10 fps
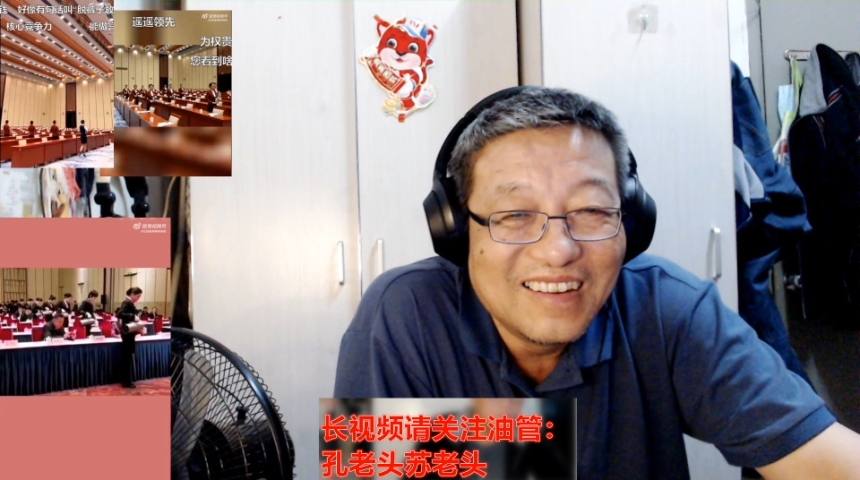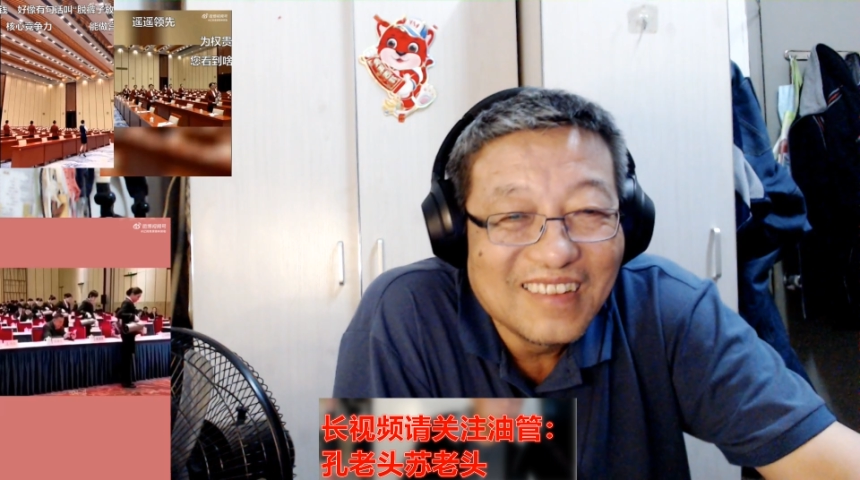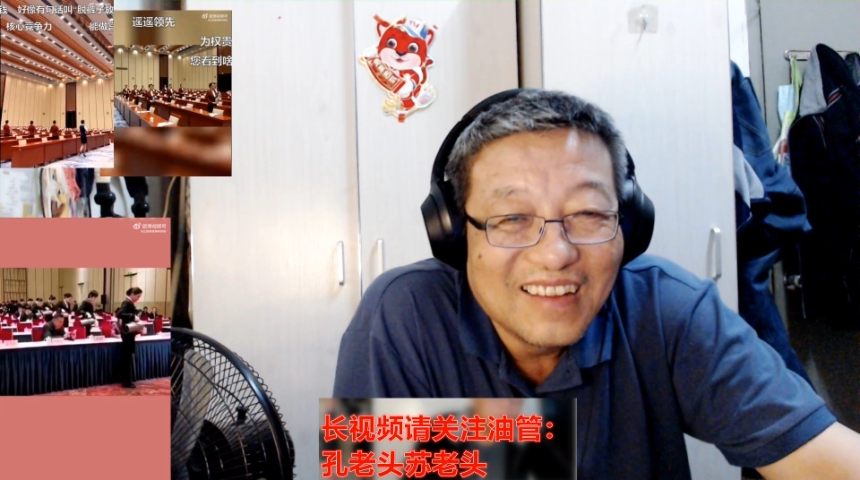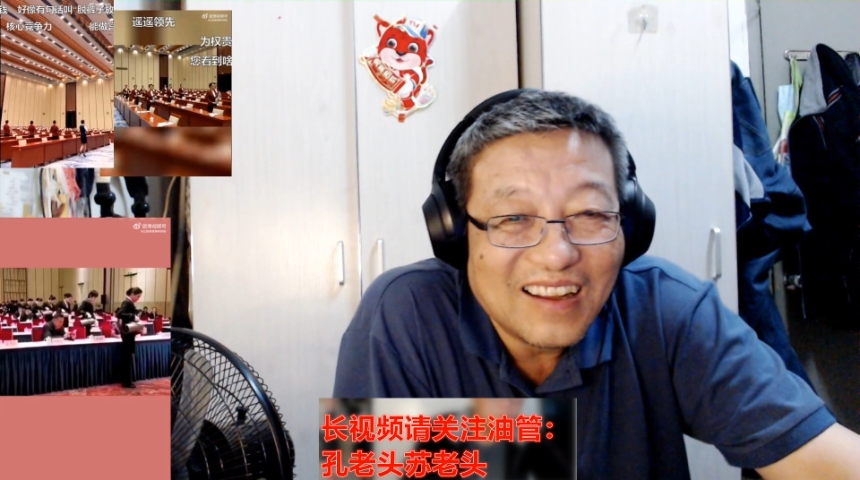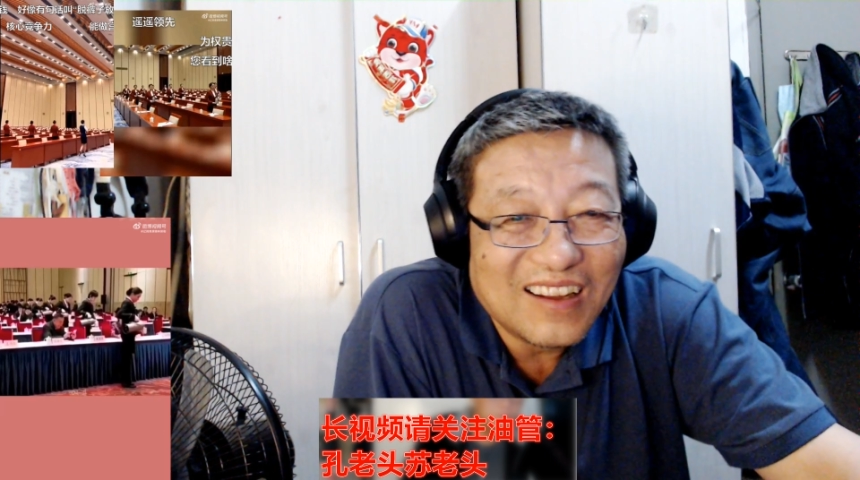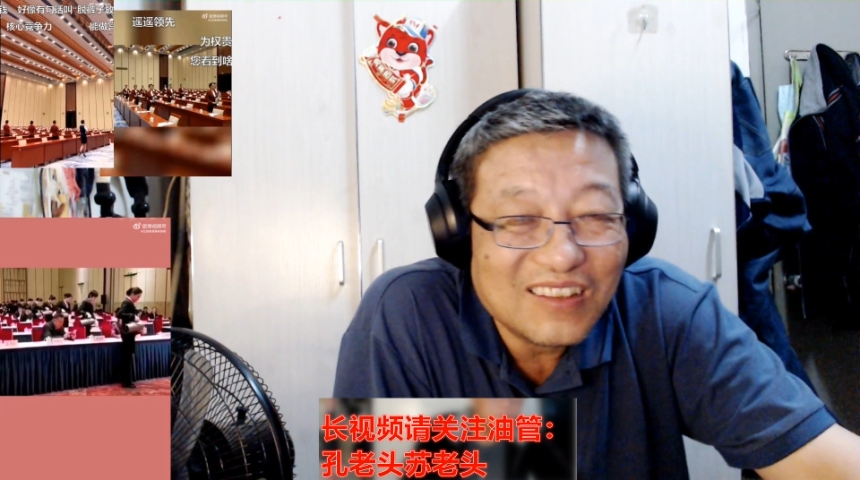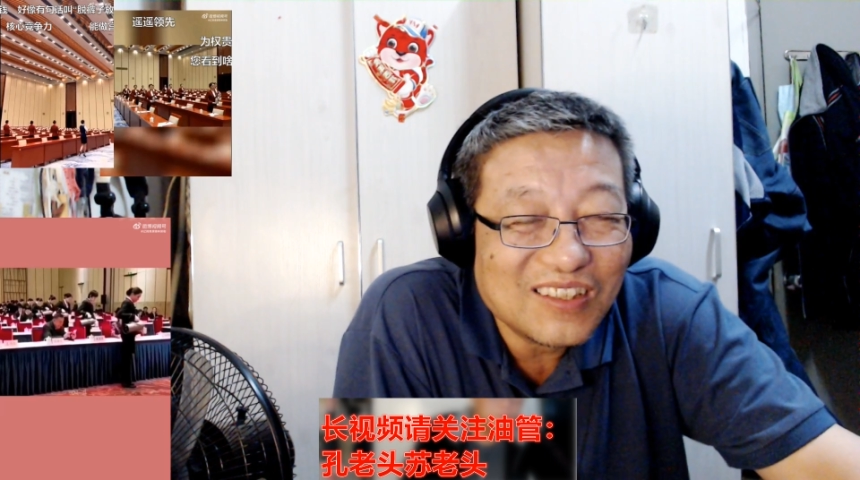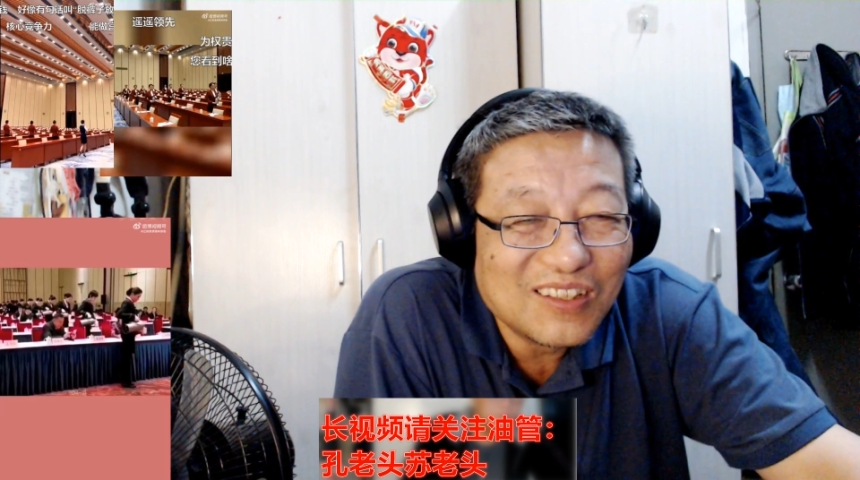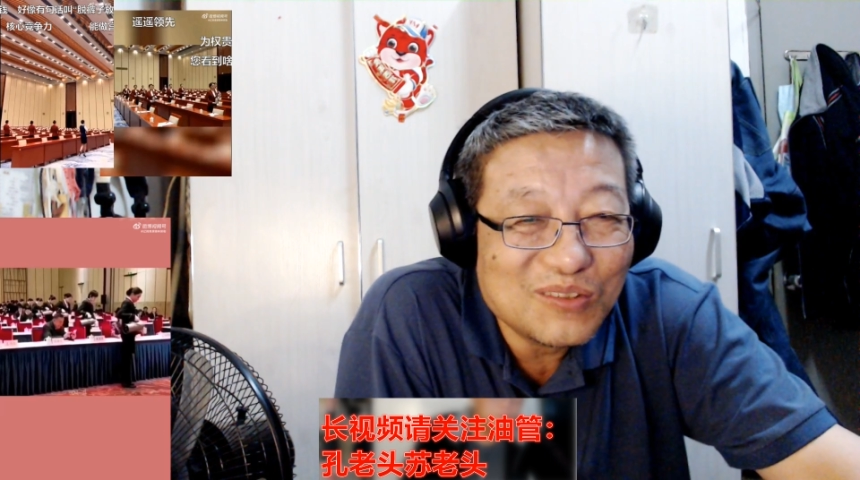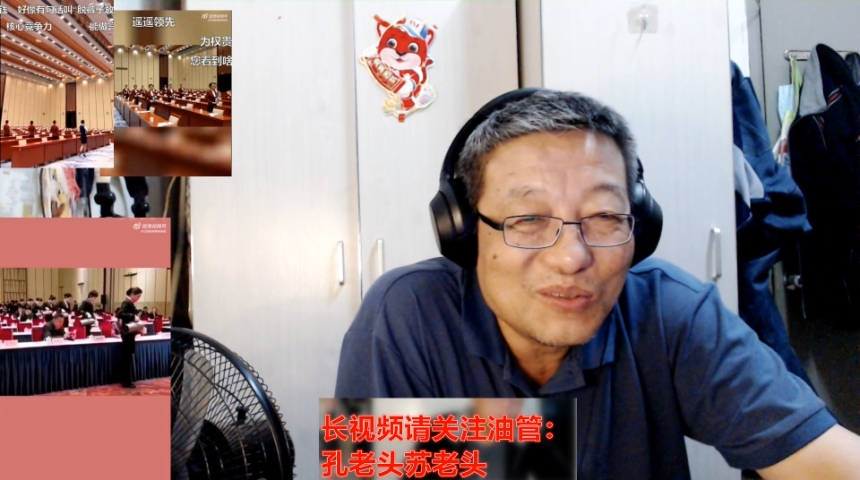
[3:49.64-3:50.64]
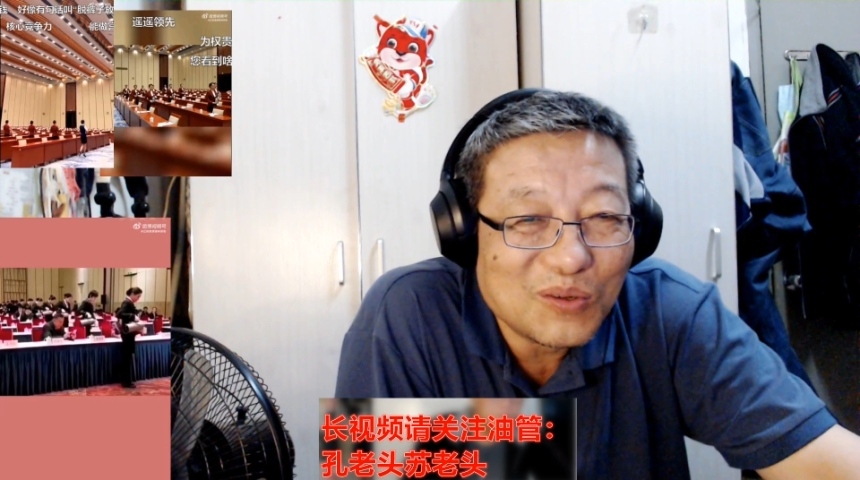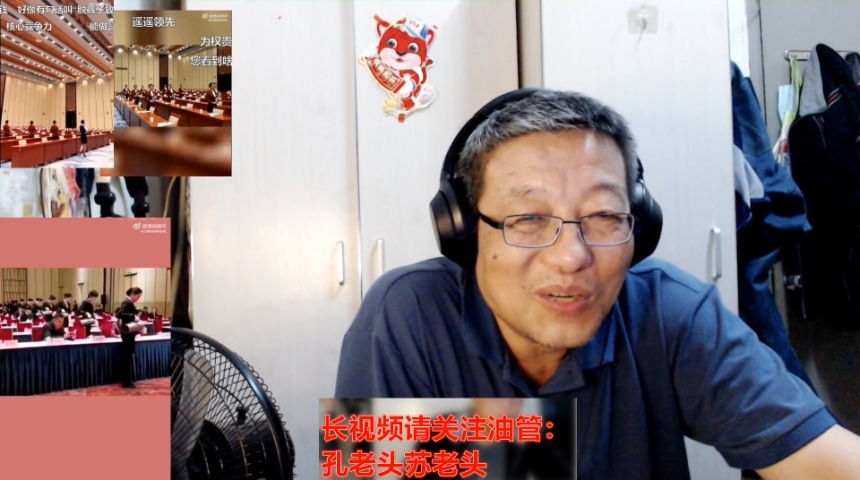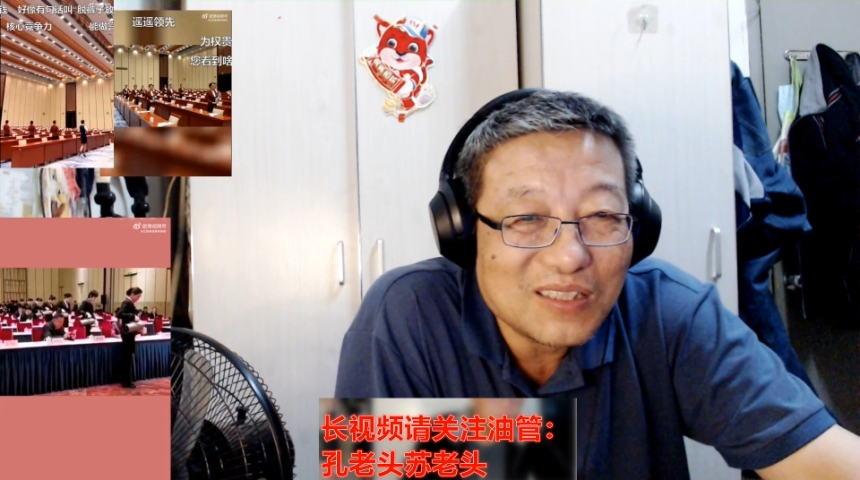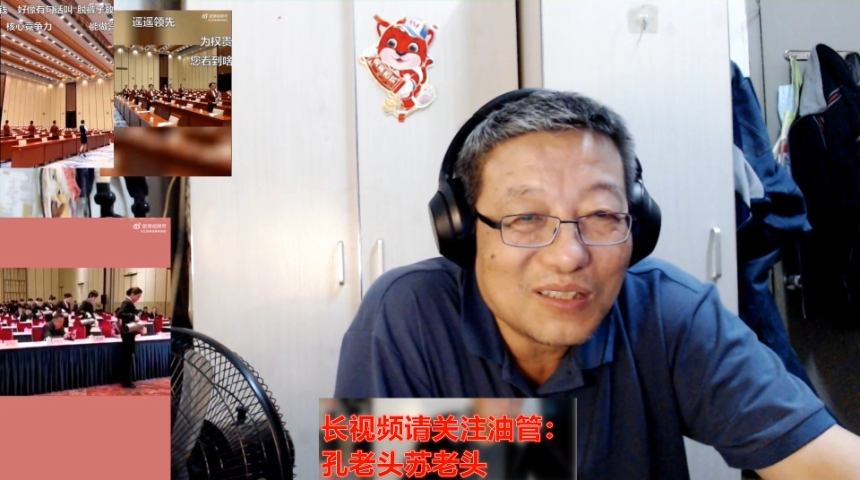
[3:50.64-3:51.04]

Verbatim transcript: 好像有句话叫“